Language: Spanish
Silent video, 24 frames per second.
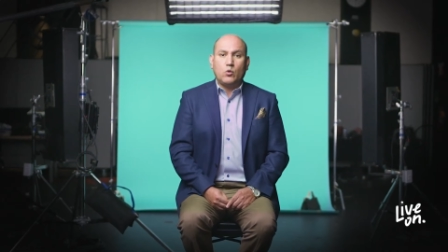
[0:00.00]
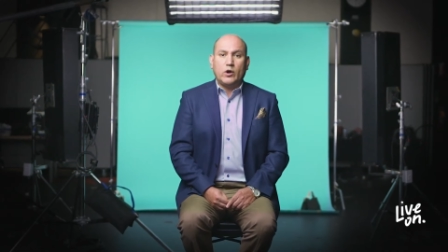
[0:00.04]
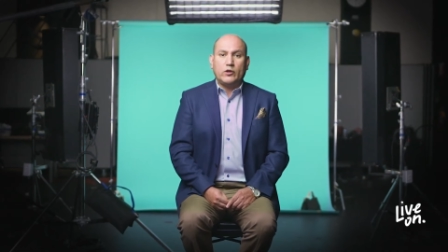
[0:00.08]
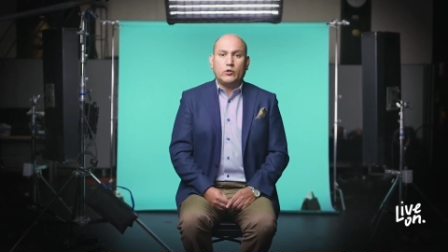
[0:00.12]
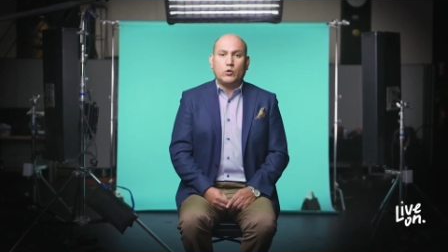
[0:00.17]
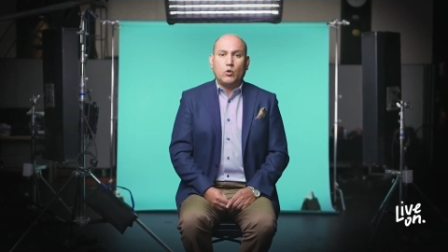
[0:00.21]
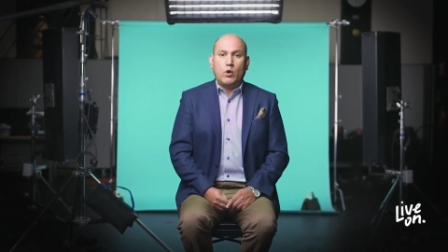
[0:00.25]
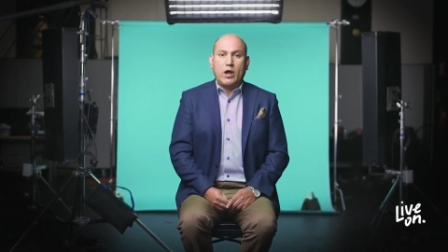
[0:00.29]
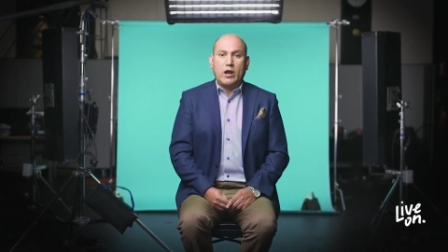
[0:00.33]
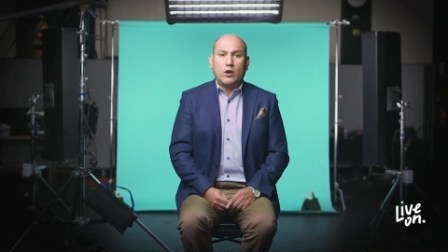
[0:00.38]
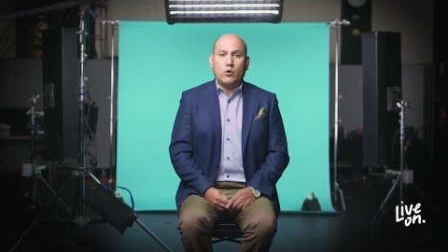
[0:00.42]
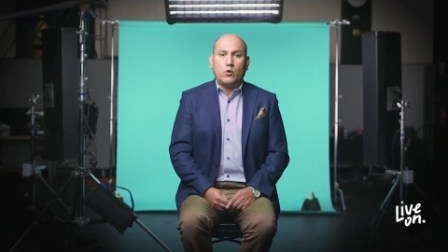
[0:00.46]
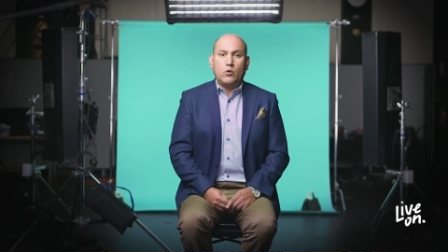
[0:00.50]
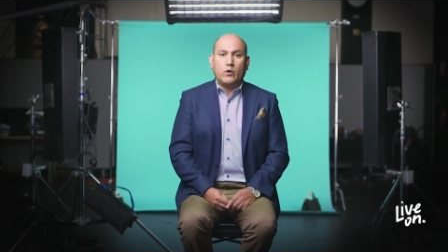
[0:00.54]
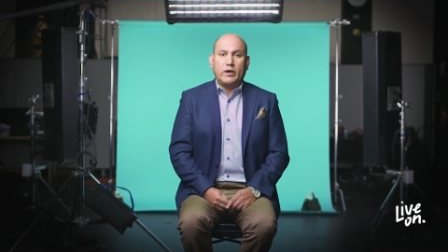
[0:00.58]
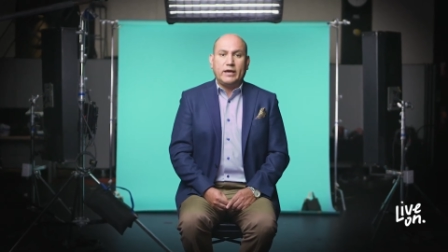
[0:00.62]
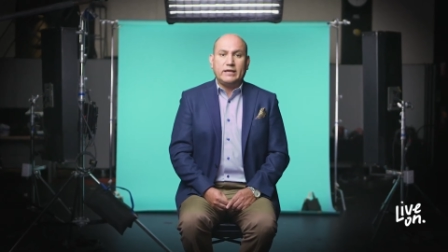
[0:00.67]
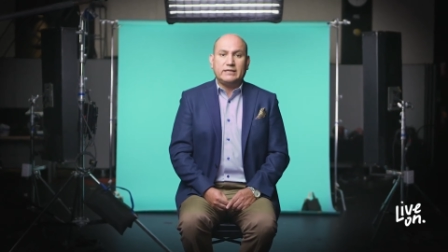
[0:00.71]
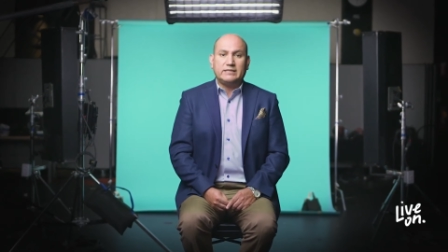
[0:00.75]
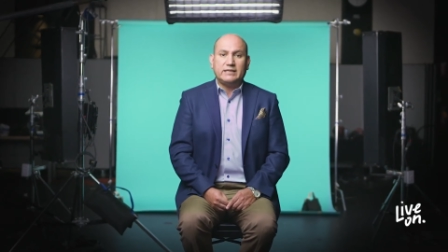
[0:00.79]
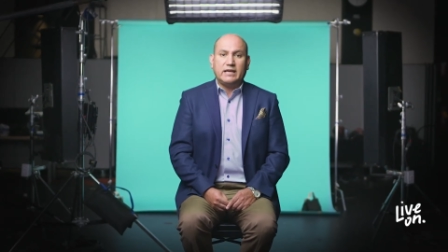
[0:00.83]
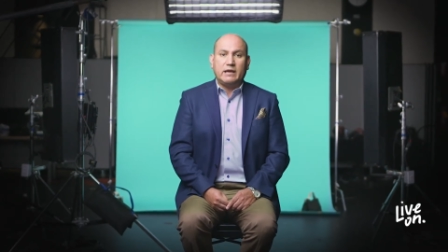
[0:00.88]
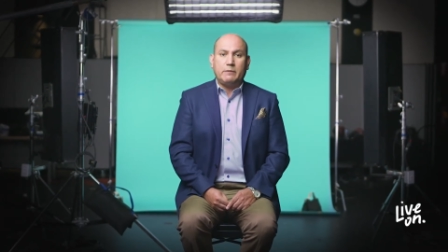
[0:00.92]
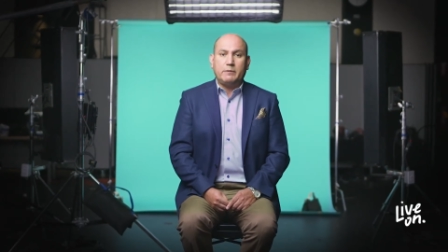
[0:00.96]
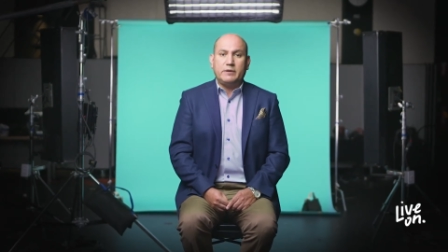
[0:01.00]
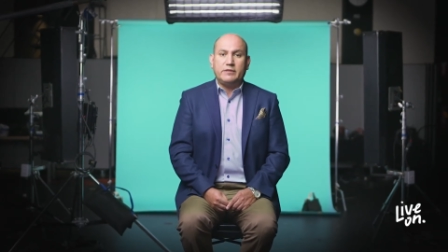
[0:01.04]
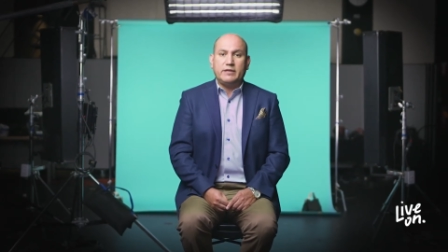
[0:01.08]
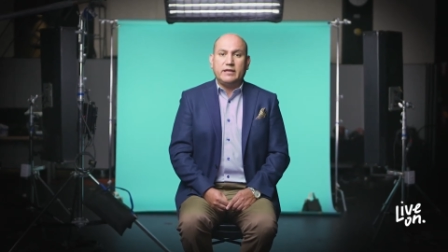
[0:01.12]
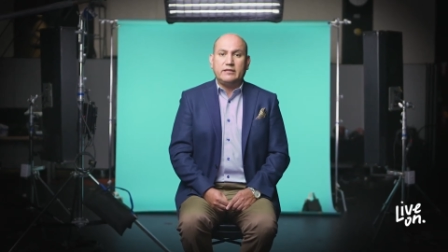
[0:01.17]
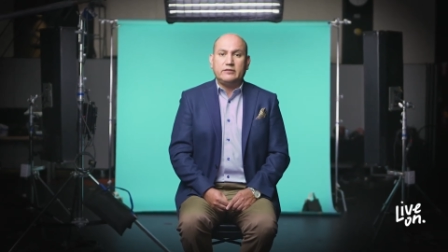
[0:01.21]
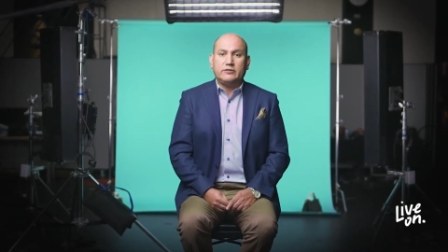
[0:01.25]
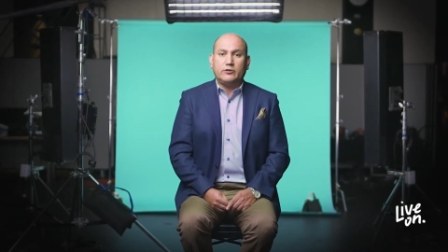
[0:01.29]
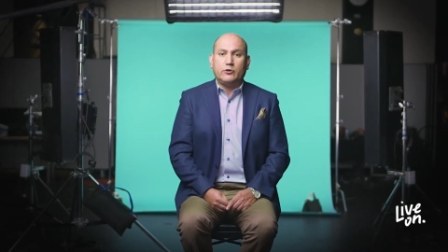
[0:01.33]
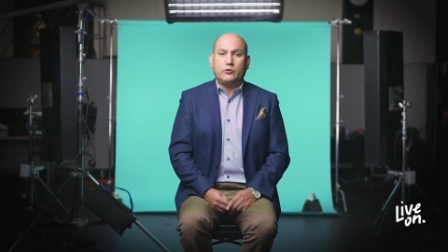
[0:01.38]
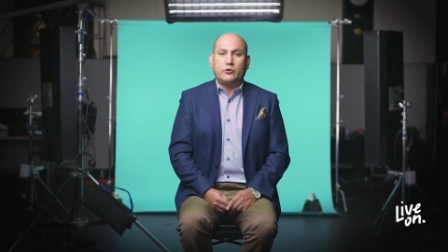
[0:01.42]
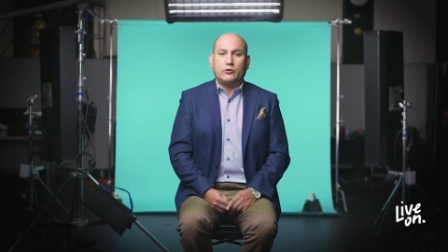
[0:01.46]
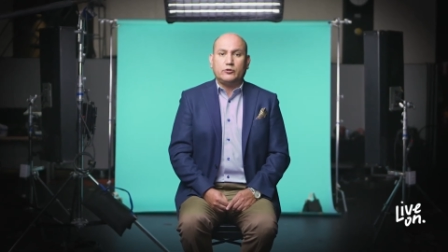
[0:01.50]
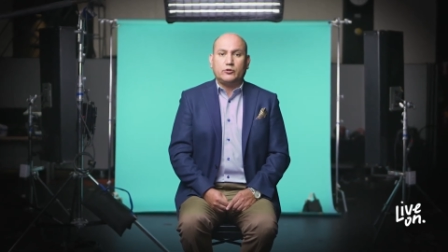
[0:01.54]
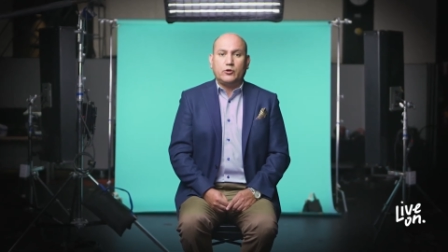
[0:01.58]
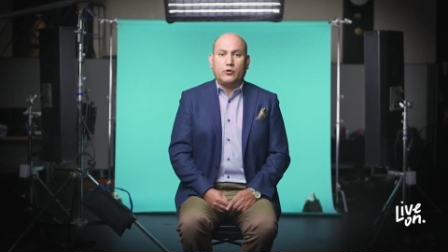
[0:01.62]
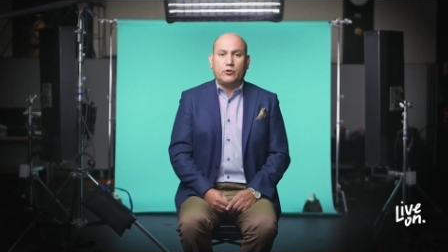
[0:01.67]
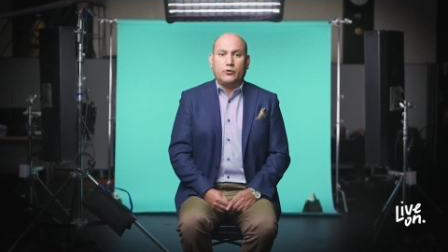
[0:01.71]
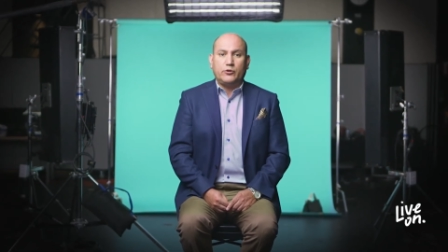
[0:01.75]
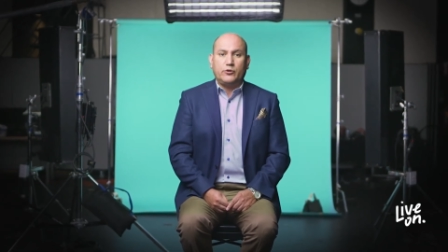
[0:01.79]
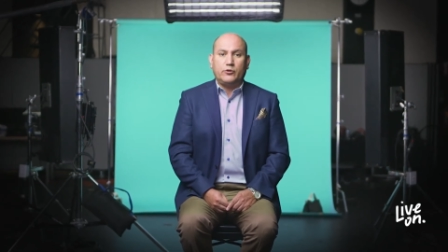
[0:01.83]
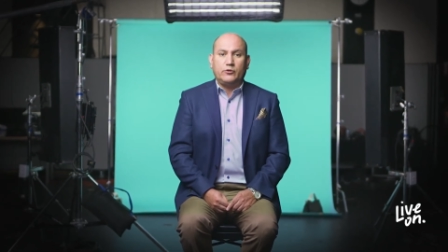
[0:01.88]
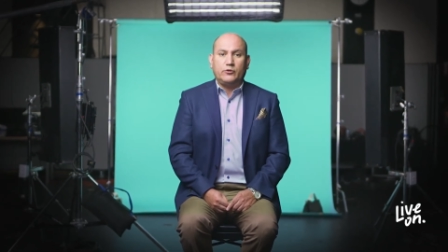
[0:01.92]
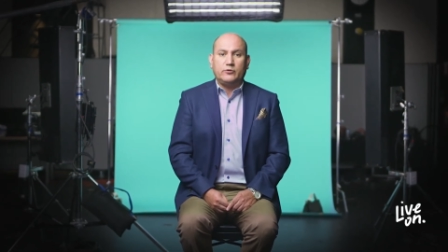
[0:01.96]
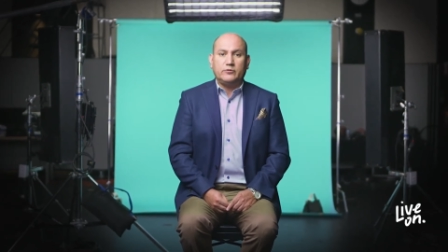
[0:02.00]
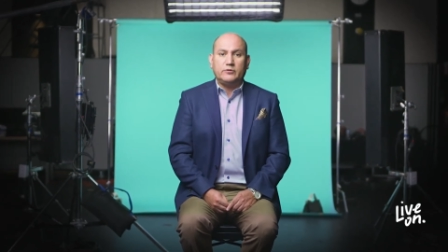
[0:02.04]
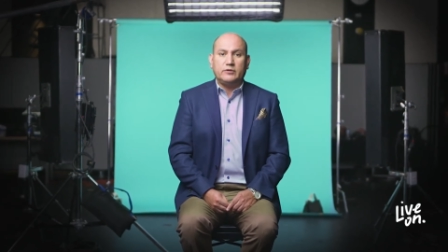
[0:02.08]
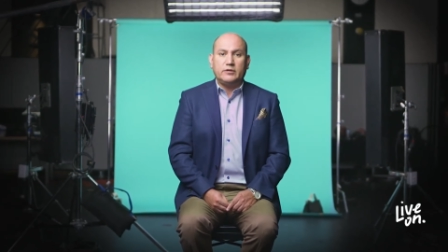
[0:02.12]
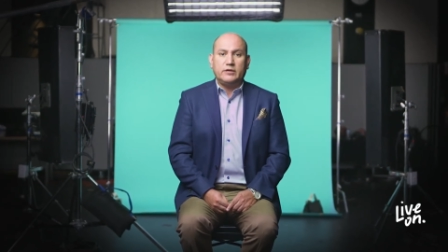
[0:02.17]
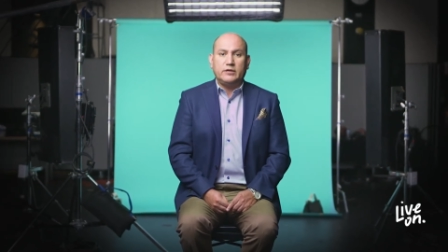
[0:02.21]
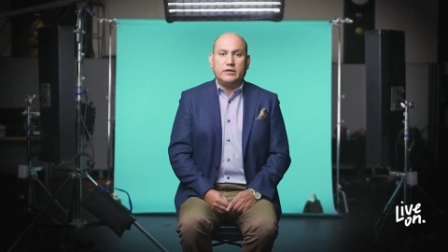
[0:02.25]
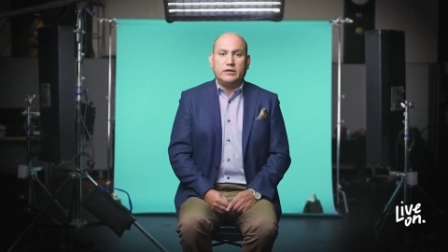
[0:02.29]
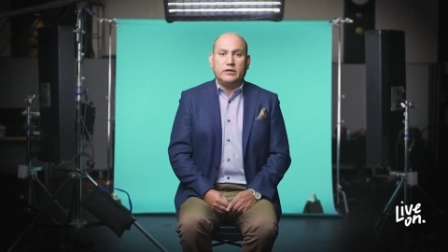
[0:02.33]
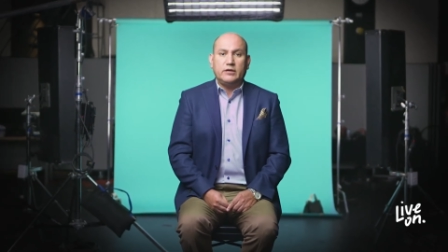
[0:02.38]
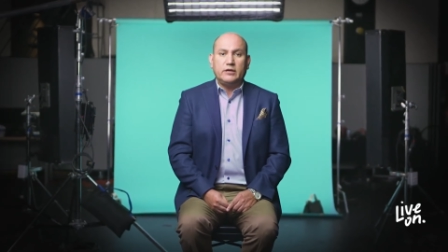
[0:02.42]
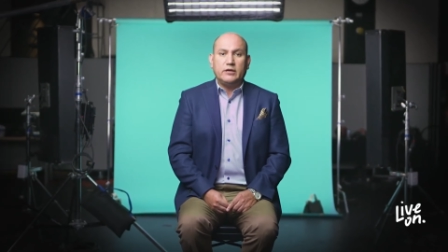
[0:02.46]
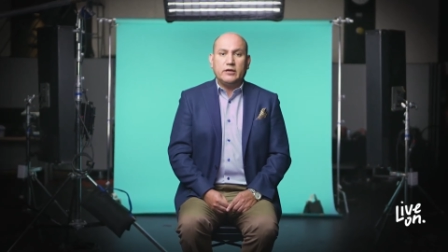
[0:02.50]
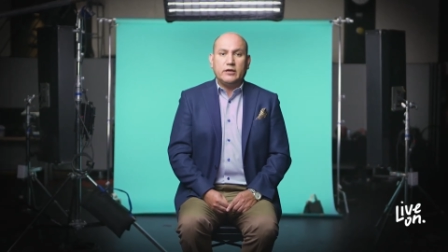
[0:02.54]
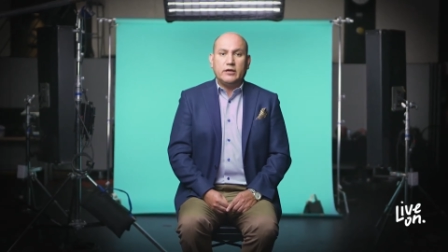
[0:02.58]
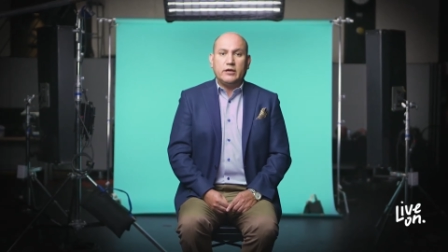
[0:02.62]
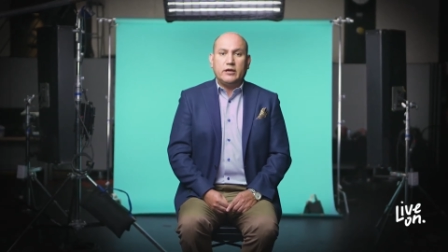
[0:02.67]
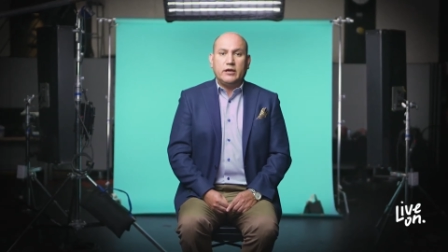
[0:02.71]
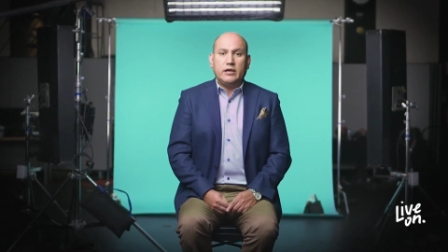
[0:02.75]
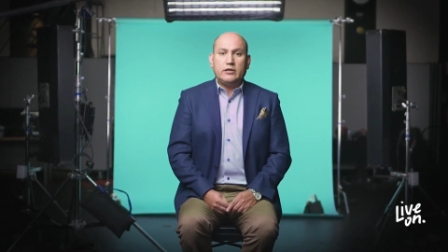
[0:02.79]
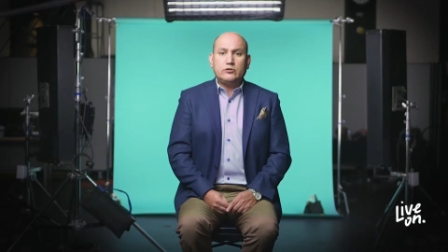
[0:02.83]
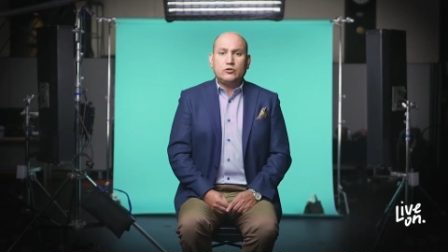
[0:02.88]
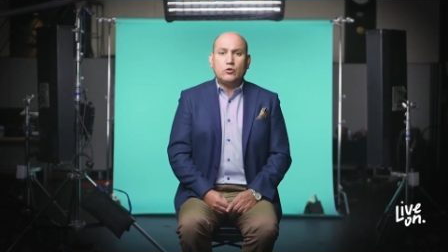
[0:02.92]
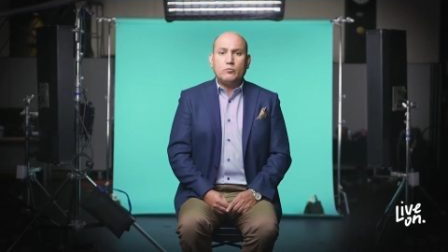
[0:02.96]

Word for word: cuando algo es evidente o notorio es